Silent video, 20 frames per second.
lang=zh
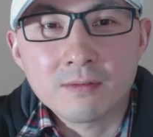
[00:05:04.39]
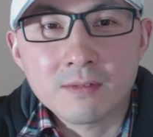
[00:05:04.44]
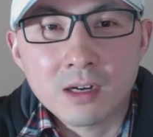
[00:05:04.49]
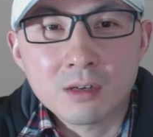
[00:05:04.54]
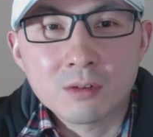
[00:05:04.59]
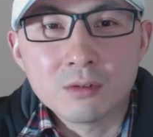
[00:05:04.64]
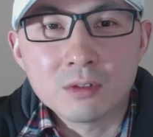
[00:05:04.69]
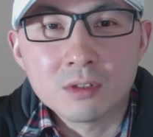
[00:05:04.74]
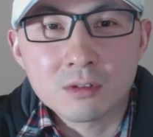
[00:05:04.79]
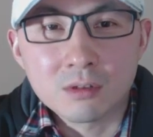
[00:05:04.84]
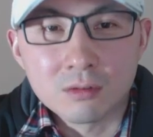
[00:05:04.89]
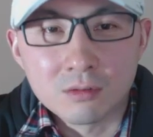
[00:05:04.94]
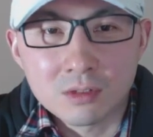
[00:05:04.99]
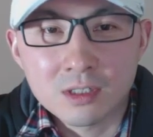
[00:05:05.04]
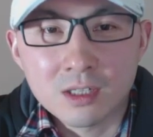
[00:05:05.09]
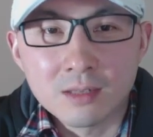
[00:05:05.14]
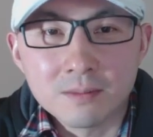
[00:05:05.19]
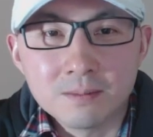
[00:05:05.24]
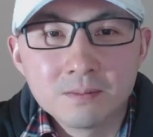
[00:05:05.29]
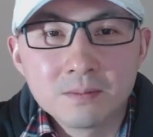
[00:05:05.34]
发回重
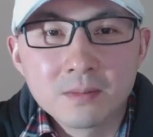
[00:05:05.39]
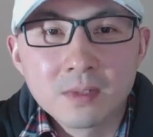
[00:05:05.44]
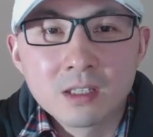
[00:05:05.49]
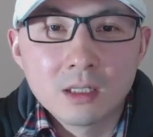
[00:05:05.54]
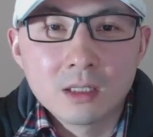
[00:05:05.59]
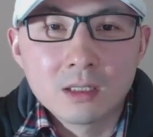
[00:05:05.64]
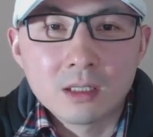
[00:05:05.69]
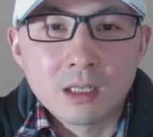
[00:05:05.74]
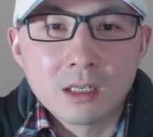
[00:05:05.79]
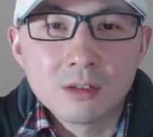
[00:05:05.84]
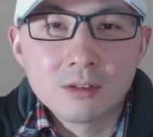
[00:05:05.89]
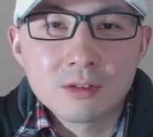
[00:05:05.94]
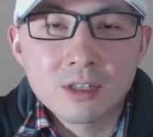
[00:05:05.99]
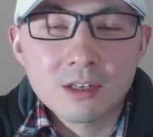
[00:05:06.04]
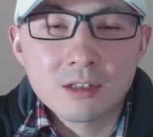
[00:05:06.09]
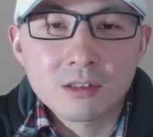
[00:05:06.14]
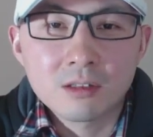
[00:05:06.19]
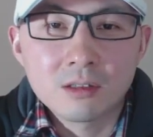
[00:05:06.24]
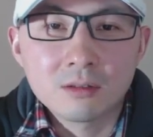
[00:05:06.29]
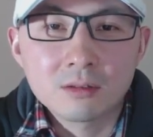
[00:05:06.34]
审。然后
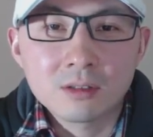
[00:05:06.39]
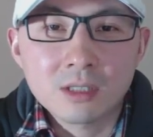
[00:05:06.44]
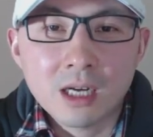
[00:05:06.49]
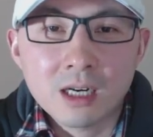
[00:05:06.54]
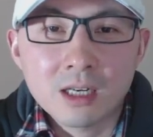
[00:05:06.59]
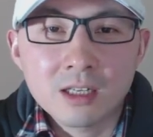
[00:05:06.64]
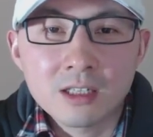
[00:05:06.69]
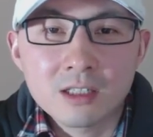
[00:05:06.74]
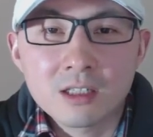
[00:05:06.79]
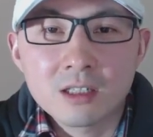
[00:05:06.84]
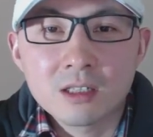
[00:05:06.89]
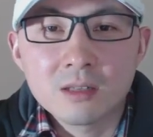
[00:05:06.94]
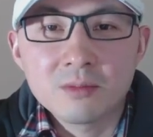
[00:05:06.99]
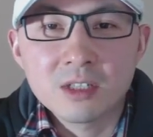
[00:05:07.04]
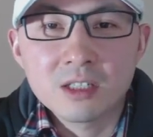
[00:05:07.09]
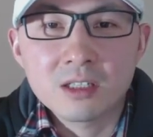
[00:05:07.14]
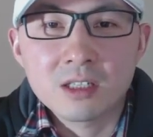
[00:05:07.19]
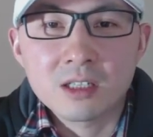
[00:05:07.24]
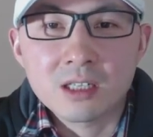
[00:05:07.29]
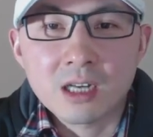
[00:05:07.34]
这时候大连市人
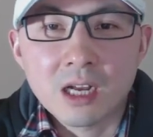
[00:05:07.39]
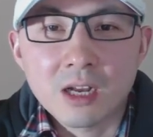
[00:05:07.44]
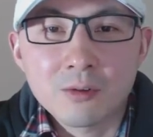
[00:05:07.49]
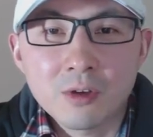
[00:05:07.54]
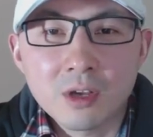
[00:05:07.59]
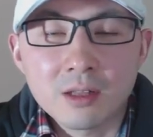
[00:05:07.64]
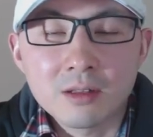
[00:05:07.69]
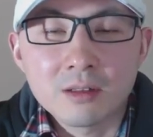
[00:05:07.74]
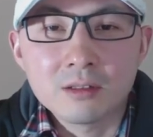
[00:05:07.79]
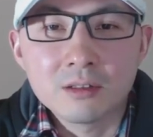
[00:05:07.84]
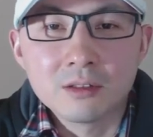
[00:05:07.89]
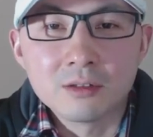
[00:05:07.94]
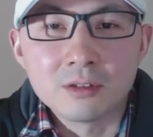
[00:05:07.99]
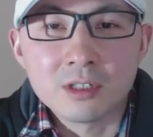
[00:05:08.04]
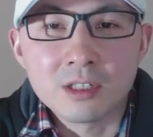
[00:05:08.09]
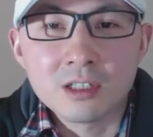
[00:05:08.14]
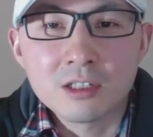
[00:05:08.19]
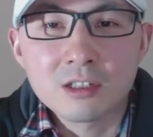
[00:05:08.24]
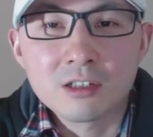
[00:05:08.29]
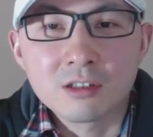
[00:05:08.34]
民检察院又
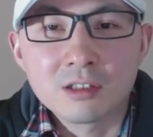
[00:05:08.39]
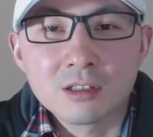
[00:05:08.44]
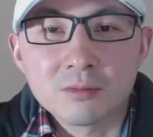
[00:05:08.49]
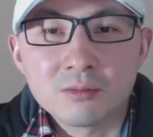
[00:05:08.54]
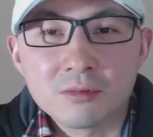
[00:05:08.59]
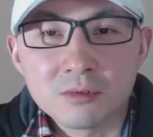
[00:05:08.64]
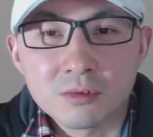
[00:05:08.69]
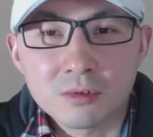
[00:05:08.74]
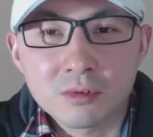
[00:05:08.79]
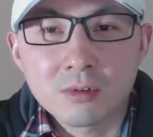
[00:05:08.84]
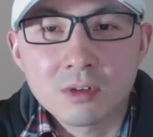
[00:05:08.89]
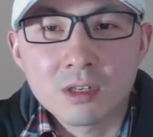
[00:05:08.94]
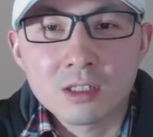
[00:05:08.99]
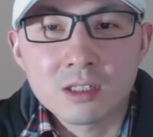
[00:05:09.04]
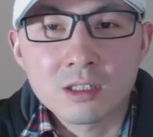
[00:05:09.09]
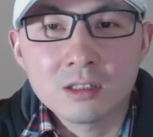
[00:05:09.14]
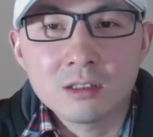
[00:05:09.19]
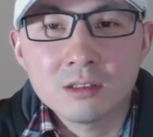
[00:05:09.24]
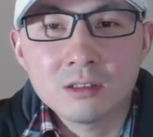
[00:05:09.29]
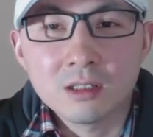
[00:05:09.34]
及时的补充了
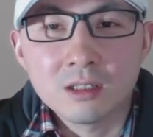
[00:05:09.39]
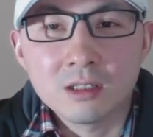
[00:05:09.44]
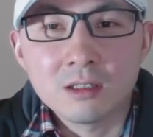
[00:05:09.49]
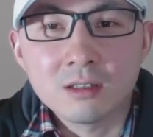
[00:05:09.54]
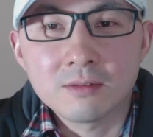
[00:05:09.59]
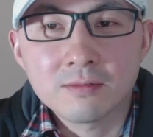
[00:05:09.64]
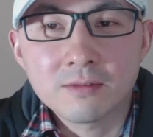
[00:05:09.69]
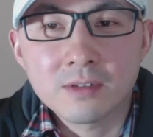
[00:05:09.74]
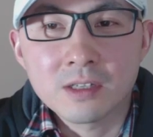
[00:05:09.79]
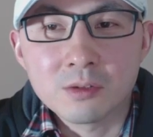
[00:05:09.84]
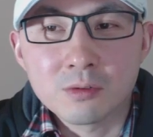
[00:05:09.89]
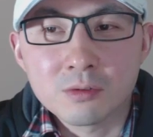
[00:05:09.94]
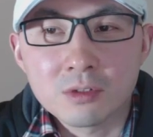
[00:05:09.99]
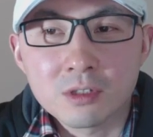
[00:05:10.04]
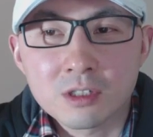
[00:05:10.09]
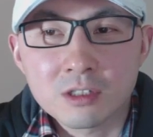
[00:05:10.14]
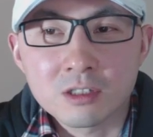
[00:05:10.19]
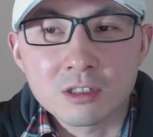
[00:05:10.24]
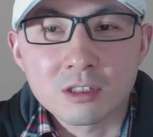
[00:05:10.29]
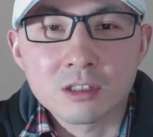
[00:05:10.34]
新的犯罪
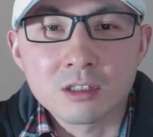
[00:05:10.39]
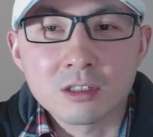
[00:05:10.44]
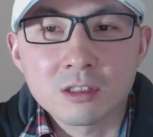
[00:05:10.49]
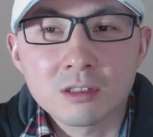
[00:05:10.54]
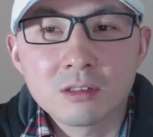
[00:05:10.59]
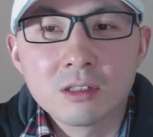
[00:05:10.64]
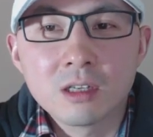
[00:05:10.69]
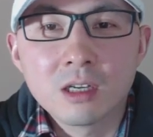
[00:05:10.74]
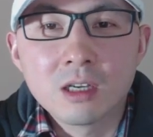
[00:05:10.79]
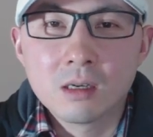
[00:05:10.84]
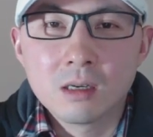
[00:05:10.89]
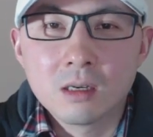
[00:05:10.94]
事实，